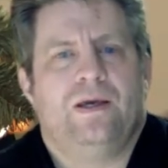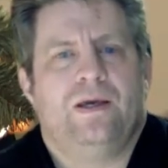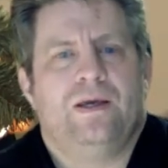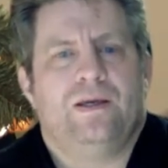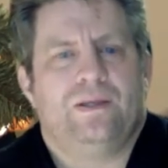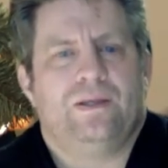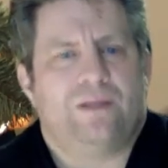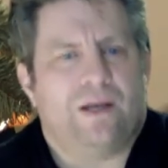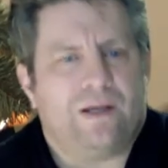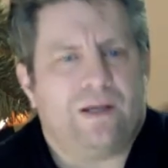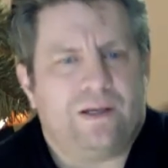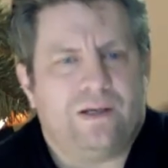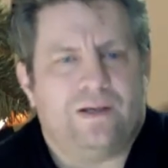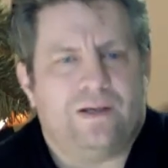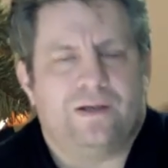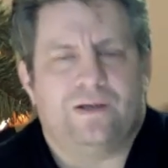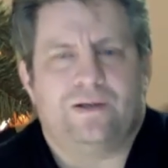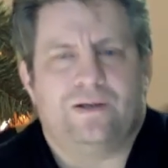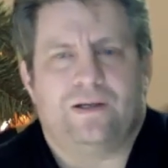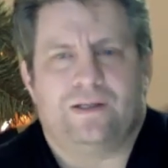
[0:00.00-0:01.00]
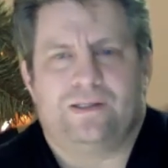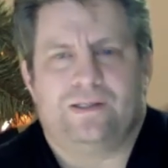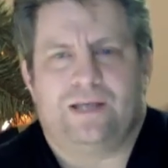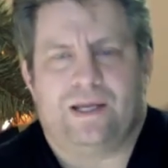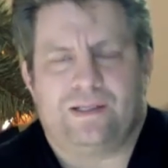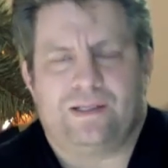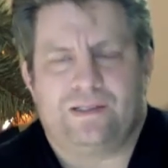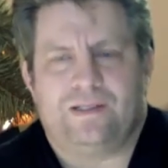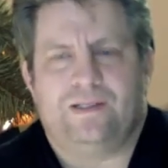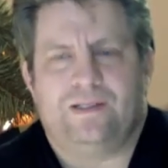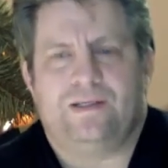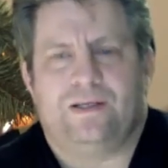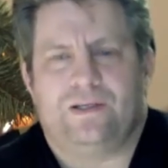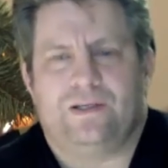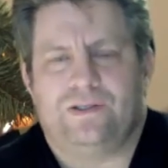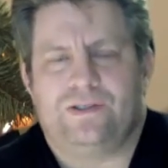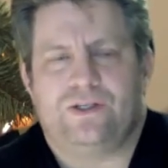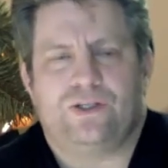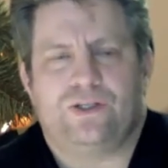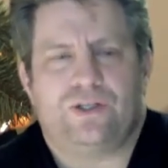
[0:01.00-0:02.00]
Ich danke ganz herzlich an
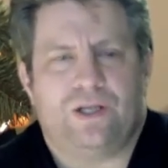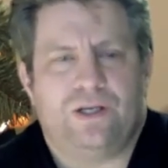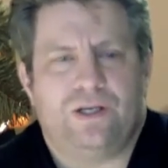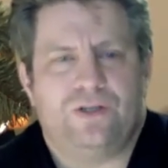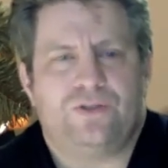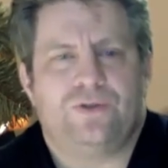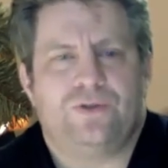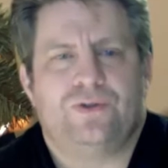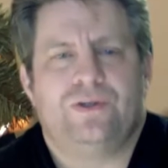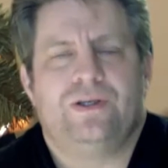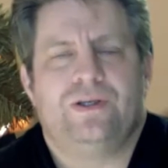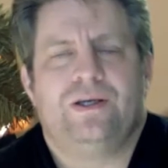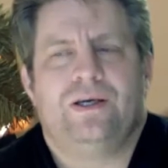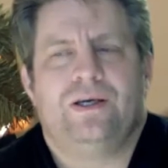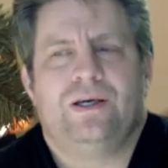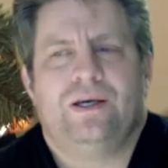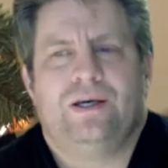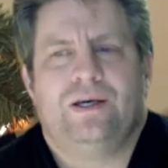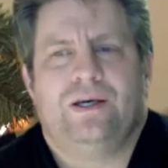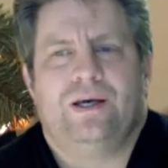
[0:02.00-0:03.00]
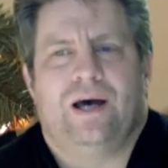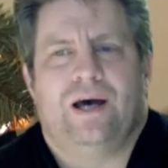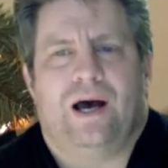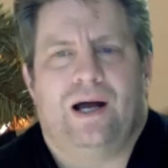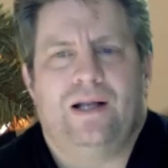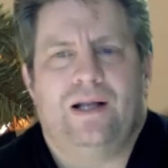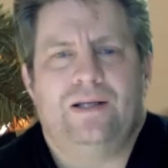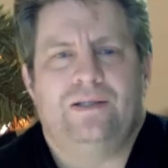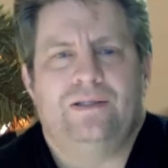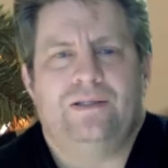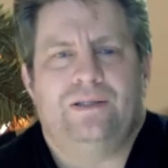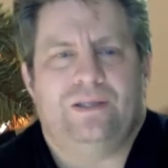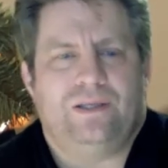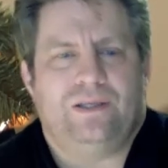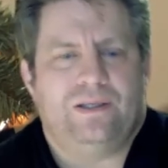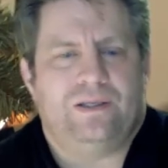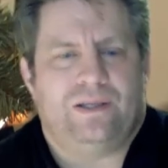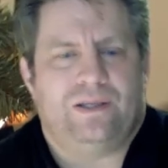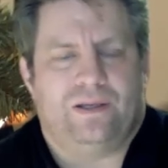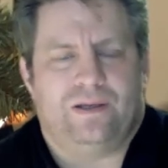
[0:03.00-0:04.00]
dieser Stelle schon allen,
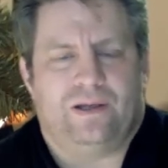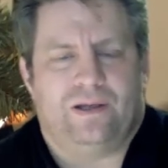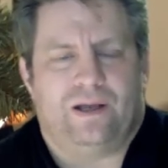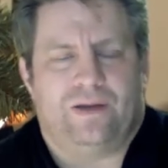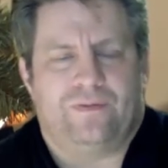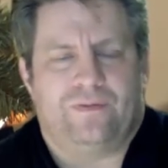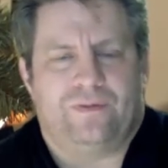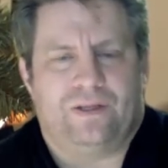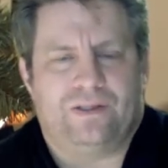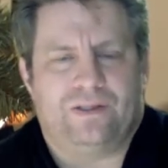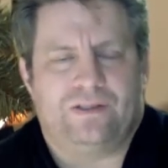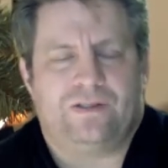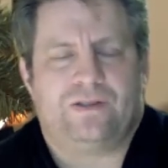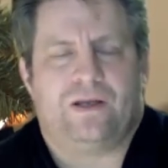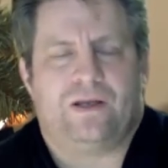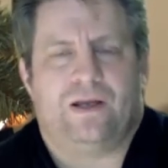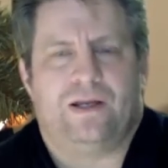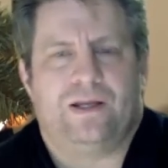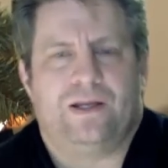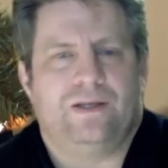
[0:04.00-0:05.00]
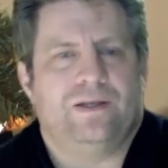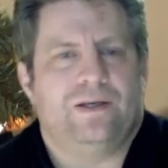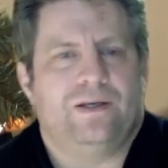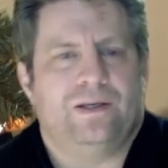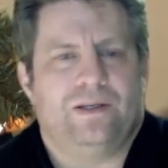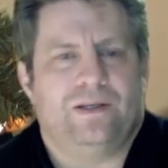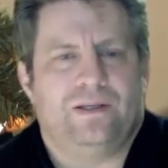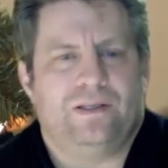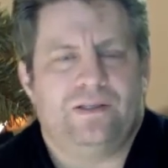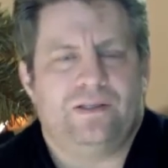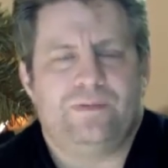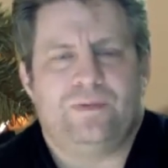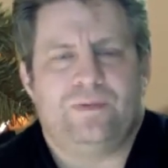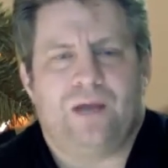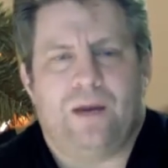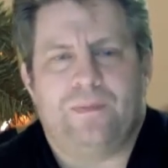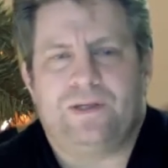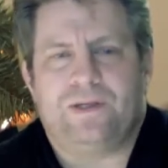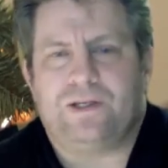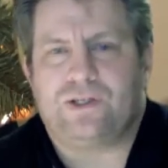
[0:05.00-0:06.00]
die den Adventskalender in diesem
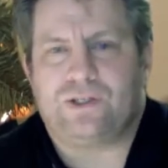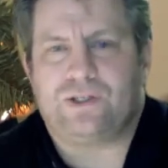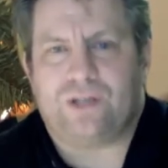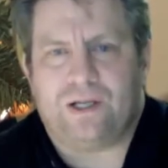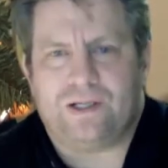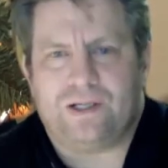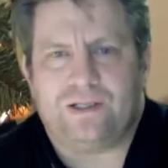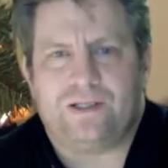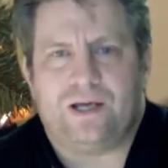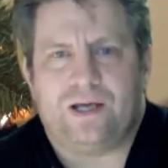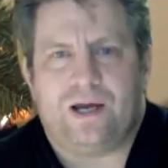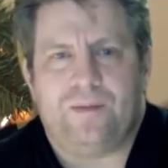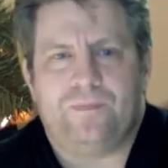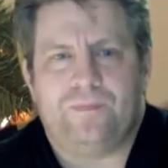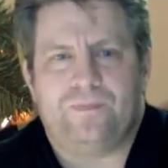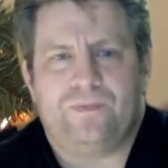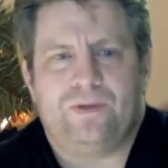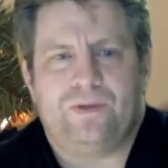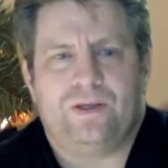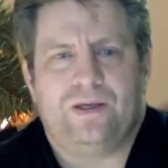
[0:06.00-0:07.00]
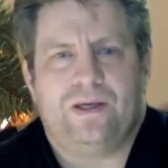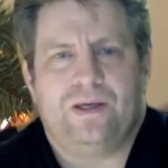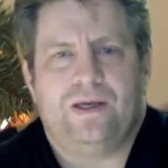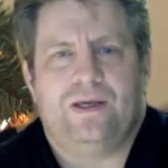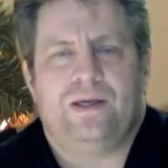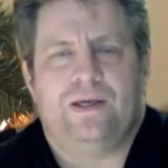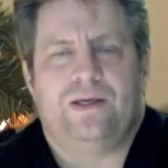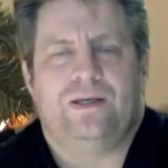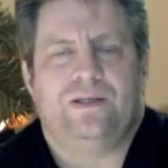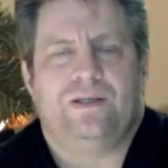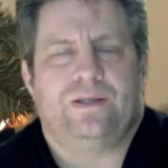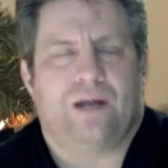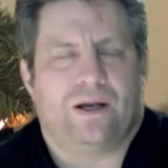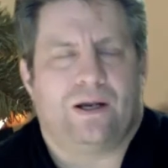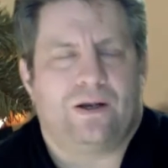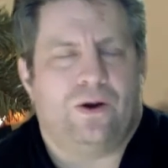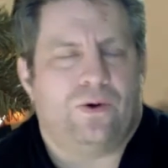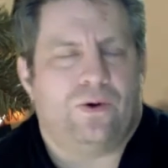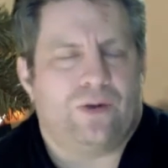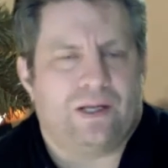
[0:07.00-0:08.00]
Jahr mitgestaltet haben. Ich
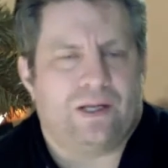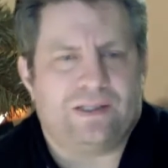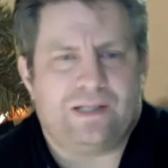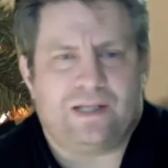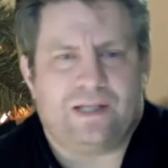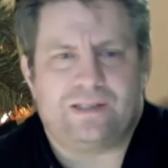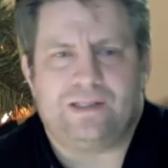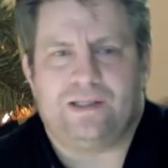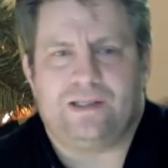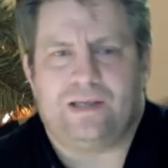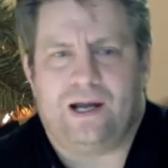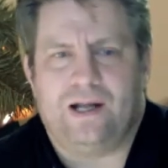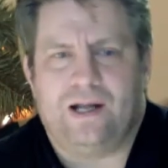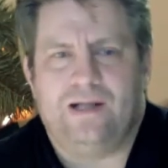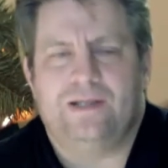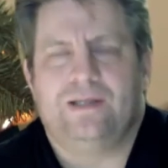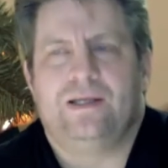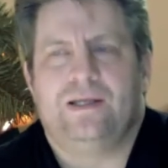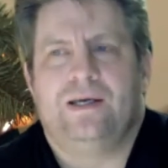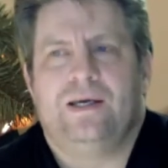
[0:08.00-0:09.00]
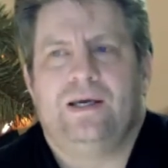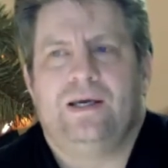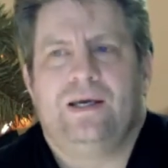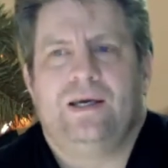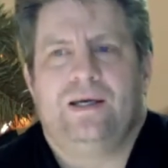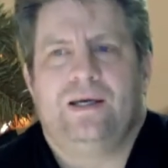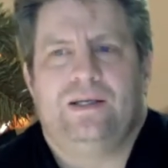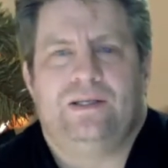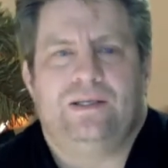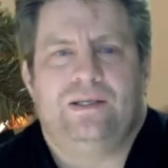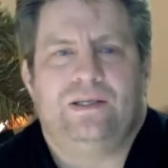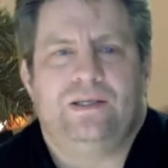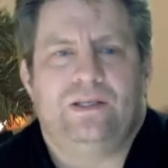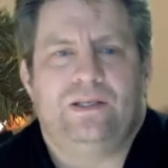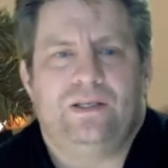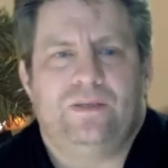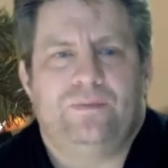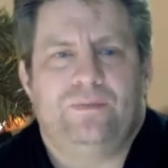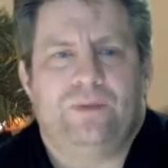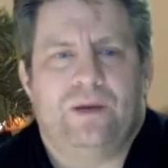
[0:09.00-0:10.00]
danke auch ganz herzlich allen, die ich
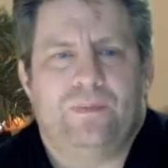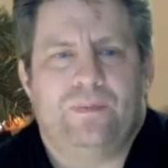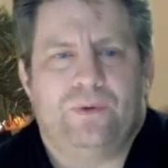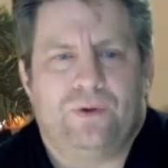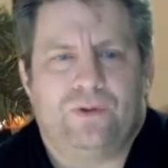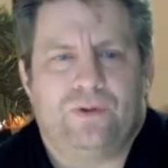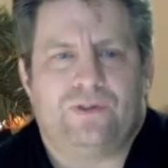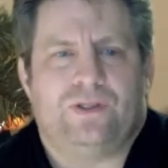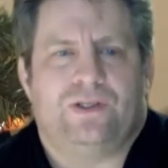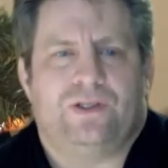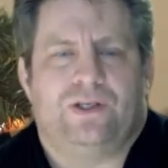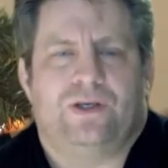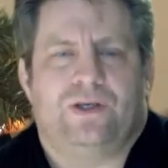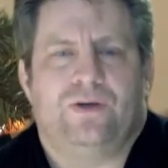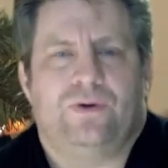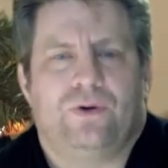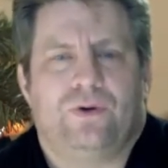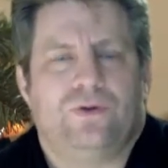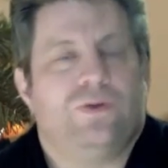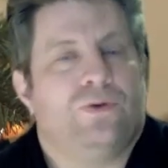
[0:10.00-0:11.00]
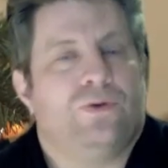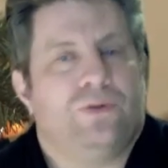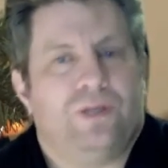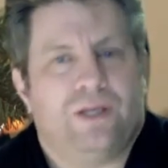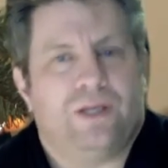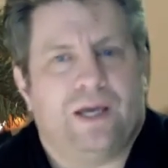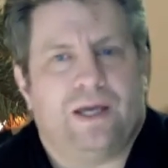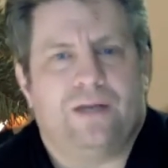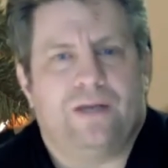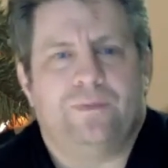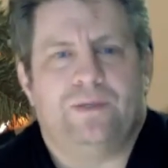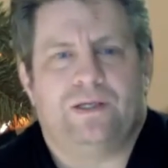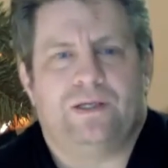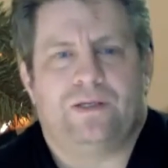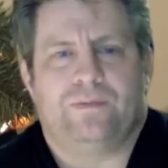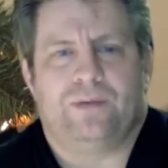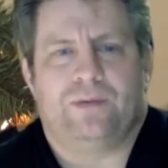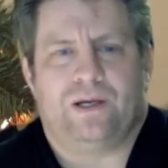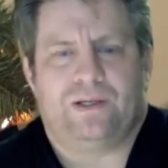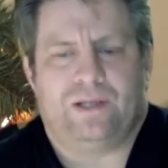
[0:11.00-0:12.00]
nicht mehr berücksichtigen konnte und die gerne
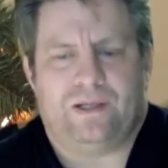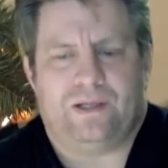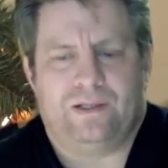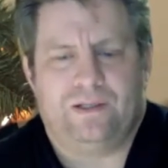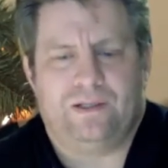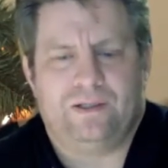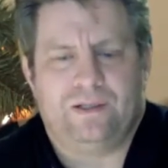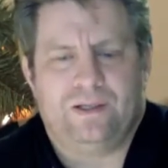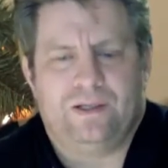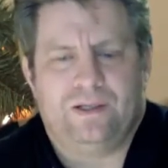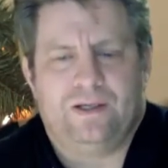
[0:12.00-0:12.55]
mitgemacht hätten.